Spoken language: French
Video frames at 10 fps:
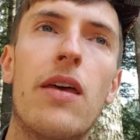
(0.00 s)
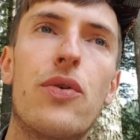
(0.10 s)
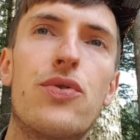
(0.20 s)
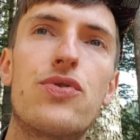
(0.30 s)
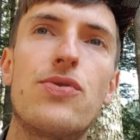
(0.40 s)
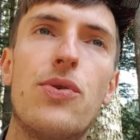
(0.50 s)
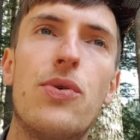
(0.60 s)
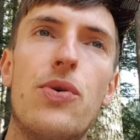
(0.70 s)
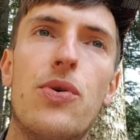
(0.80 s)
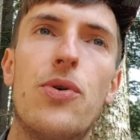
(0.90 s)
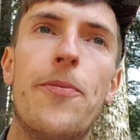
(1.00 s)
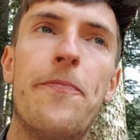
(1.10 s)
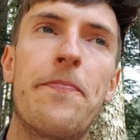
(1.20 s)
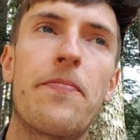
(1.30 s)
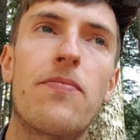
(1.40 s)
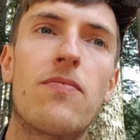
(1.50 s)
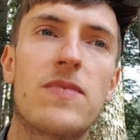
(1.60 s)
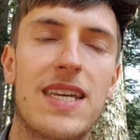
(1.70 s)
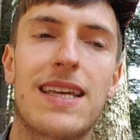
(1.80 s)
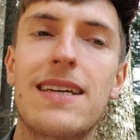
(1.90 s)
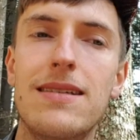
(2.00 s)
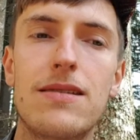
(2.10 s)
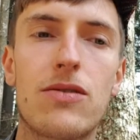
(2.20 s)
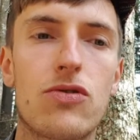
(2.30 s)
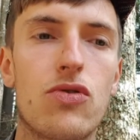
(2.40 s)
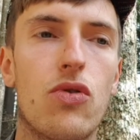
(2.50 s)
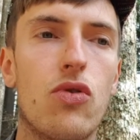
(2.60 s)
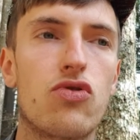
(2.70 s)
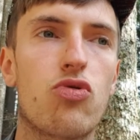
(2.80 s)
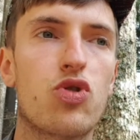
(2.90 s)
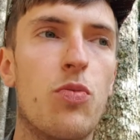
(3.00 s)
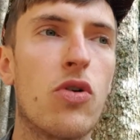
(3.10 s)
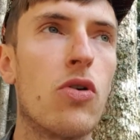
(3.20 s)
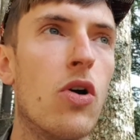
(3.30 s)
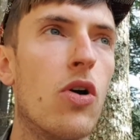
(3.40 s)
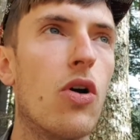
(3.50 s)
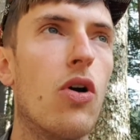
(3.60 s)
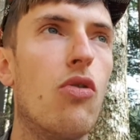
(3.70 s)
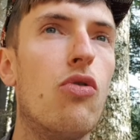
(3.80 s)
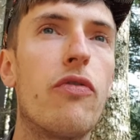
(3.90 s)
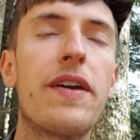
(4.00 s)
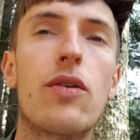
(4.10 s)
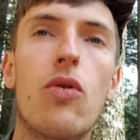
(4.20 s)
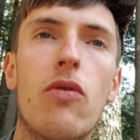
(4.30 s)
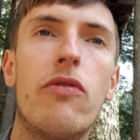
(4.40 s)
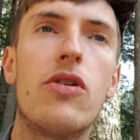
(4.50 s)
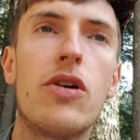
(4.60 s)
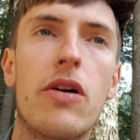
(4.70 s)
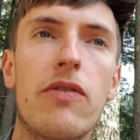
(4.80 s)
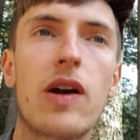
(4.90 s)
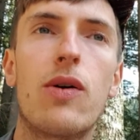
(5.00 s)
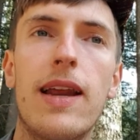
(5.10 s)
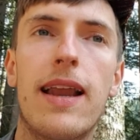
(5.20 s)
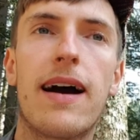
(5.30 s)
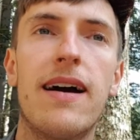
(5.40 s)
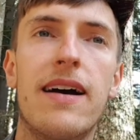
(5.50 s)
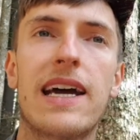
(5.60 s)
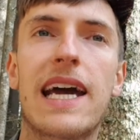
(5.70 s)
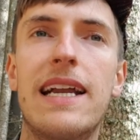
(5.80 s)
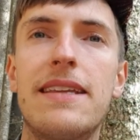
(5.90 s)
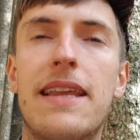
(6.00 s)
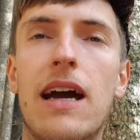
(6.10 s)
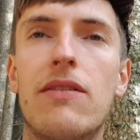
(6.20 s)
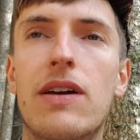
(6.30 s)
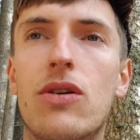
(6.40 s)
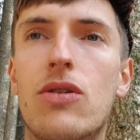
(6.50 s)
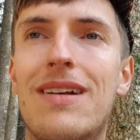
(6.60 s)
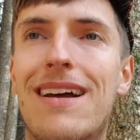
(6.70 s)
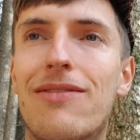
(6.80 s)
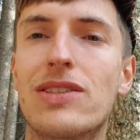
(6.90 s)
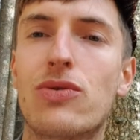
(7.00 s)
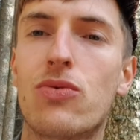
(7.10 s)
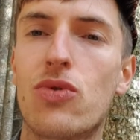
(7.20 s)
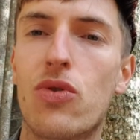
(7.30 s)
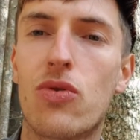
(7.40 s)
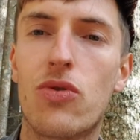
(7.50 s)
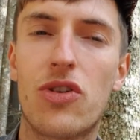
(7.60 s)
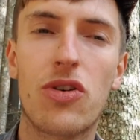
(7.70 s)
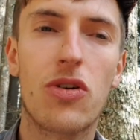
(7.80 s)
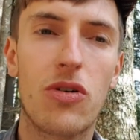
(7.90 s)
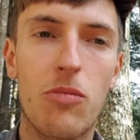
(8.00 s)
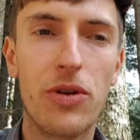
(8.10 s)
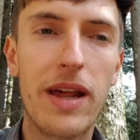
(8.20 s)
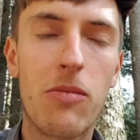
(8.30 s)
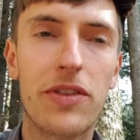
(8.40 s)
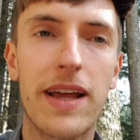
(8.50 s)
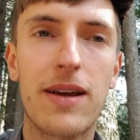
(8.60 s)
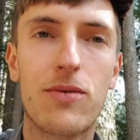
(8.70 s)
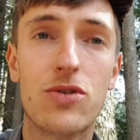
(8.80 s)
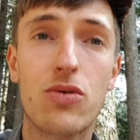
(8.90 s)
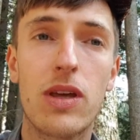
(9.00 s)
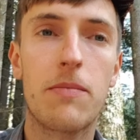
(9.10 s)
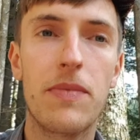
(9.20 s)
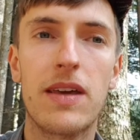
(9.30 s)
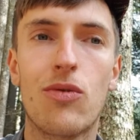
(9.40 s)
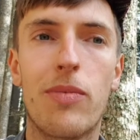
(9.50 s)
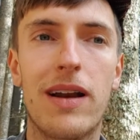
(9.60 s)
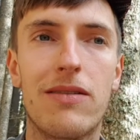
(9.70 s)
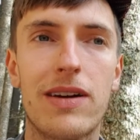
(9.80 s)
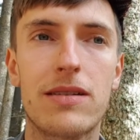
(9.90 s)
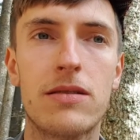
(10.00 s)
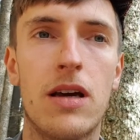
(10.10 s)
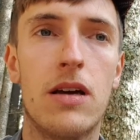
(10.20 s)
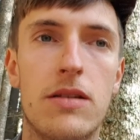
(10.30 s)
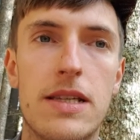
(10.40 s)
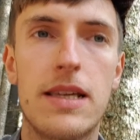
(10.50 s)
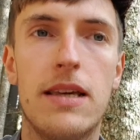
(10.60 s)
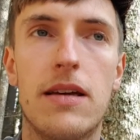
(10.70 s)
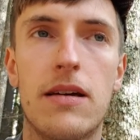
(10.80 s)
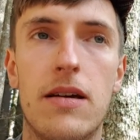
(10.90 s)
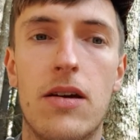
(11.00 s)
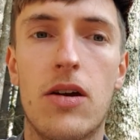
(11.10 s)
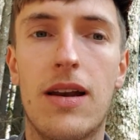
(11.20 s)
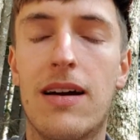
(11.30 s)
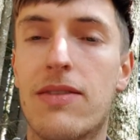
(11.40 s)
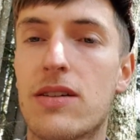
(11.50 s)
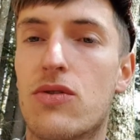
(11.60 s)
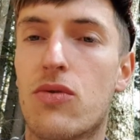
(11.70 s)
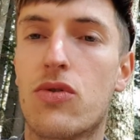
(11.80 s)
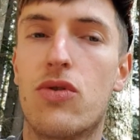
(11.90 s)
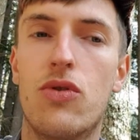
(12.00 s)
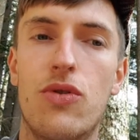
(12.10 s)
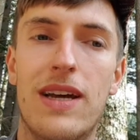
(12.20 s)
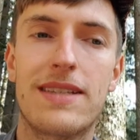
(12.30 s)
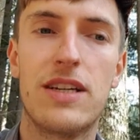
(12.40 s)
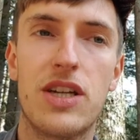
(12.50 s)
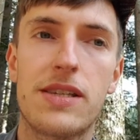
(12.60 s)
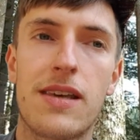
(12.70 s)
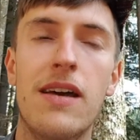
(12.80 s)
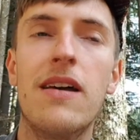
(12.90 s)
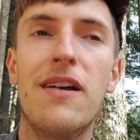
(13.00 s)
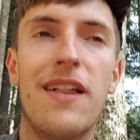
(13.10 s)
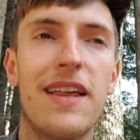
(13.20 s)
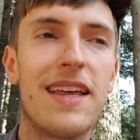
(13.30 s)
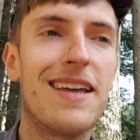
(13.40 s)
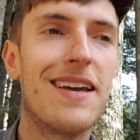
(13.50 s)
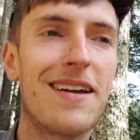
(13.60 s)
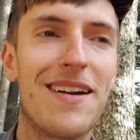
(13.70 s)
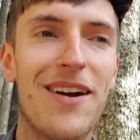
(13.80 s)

ce, cette résistance au, changement, euh, le fait qu'on veuille faire coller la réalité avec la façon dont notre modèle mental est construit, et non pas l'inverse, ce qui est l'inverse donc de la sagesse. Et